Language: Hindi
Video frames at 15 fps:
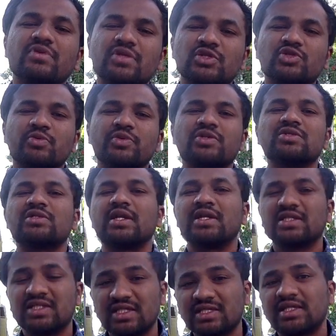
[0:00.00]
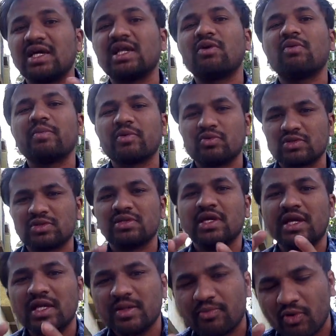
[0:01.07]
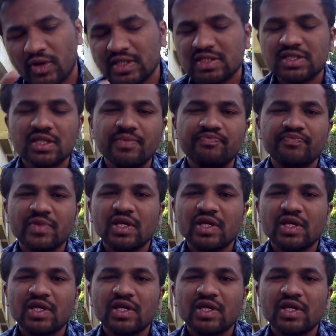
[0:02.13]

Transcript: डिस्ट्रीब्यूशन चैनल्स इसके अलावा भी कुछ नए नए पॉइंट्स हैं